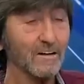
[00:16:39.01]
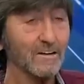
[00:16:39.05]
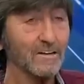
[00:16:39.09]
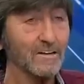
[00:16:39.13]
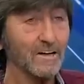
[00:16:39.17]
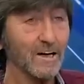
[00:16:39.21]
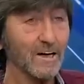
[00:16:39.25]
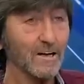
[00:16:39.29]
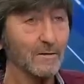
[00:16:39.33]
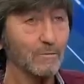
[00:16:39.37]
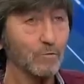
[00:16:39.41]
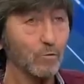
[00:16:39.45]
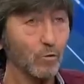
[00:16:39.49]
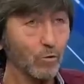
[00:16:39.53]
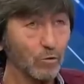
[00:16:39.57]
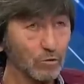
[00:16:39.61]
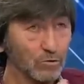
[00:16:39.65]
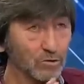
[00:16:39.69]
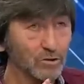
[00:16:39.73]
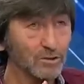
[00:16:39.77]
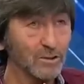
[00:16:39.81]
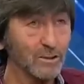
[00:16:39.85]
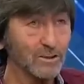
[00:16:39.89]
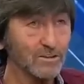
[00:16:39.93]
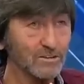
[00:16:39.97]
Yani bu
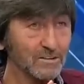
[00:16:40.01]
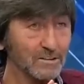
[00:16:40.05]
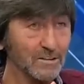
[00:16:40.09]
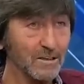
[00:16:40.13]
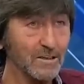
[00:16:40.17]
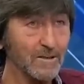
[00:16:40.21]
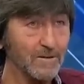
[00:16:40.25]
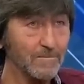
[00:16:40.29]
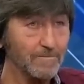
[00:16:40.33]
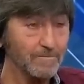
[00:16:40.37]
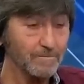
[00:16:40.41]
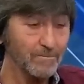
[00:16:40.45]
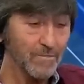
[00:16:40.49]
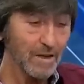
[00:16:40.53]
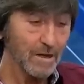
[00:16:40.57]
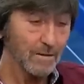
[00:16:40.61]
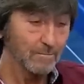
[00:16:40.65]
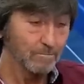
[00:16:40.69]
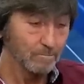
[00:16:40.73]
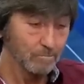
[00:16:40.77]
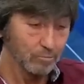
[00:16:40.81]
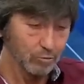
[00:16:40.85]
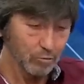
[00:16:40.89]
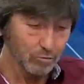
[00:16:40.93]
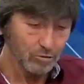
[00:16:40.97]
oyuncuların da
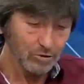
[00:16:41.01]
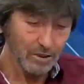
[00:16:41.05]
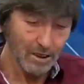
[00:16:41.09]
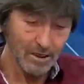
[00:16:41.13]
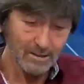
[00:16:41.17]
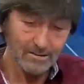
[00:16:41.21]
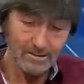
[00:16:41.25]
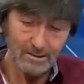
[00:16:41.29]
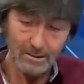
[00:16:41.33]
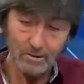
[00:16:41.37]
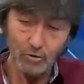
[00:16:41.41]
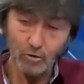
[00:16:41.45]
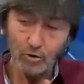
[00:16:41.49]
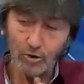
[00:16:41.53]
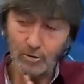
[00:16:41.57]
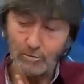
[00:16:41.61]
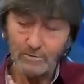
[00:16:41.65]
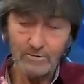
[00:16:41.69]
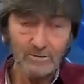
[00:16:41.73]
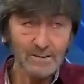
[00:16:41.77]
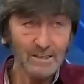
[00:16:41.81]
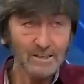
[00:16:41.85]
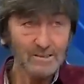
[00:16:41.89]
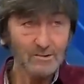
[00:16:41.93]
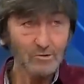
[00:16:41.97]
bu tatil
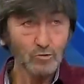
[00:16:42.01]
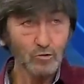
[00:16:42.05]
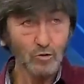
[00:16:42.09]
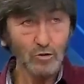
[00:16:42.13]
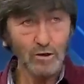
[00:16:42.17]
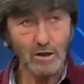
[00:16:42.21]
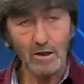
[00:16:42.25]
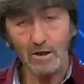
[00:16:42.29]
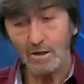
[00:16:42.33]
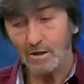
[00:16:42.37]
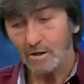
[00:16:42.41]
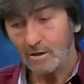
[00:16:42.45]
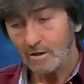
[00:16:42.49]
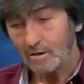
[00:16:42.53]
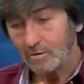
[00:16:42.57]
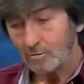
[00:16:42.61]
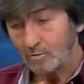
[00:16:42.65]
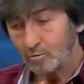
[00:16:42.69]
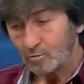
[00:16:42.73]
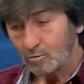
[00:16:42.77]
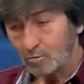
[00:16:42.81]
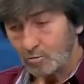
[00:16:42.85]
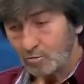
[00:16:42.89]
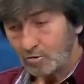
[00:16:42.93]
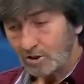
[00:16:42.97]
döneminden sonra
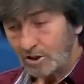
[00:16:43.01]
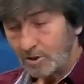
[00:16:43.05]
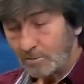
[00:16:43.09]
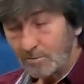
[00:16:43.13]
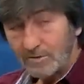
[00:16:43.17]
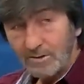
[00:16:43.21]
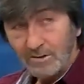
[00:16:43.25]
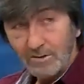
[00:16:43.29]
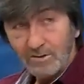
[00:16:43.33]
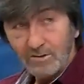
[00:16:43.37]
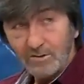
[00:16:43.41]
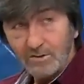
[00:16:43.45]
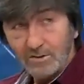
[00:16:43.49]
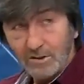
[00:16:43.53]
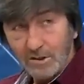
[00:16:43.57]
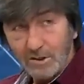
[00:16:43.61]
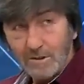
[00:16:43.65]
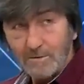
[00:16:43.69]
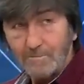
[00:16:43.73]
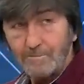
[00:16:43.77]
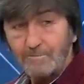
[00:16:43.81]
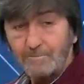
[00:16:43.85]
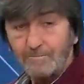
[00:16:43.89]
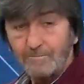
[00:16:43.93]
yük de binince